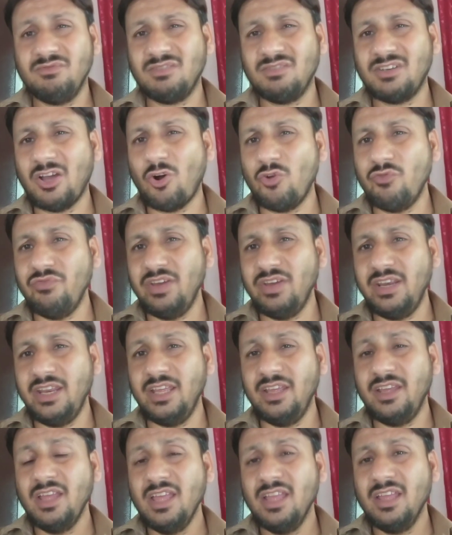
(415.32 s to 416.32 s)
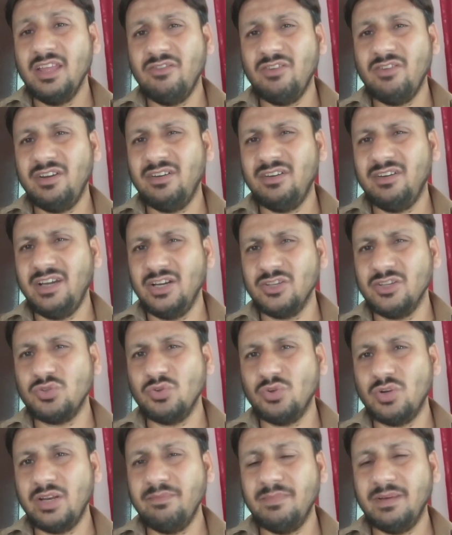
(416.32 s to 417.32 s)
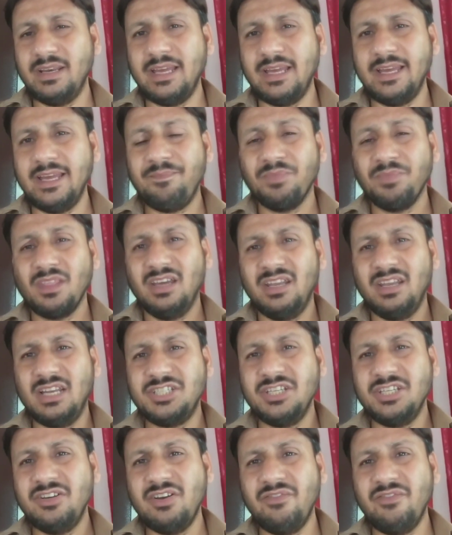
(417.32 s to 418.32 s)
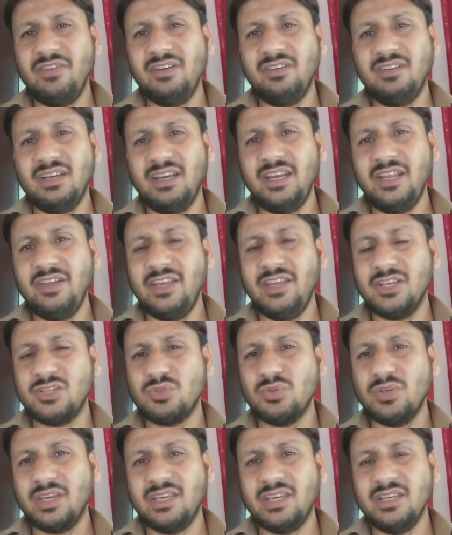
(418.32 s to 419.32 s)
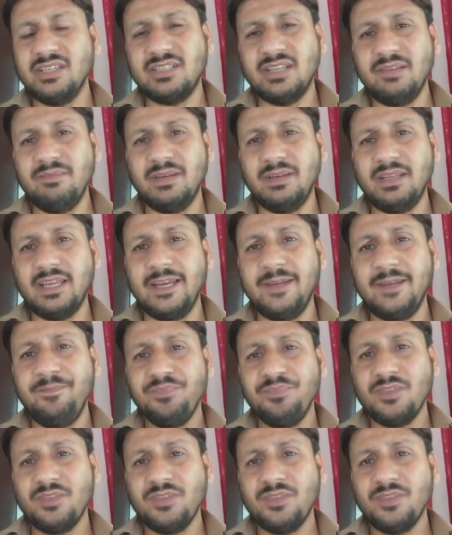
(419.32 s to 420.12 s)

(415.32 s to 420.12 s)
कॉनवे ने डेढ़ सौ रन बनाए रचिन रविंद्र ने एक सौ इक्कीस रन बनाए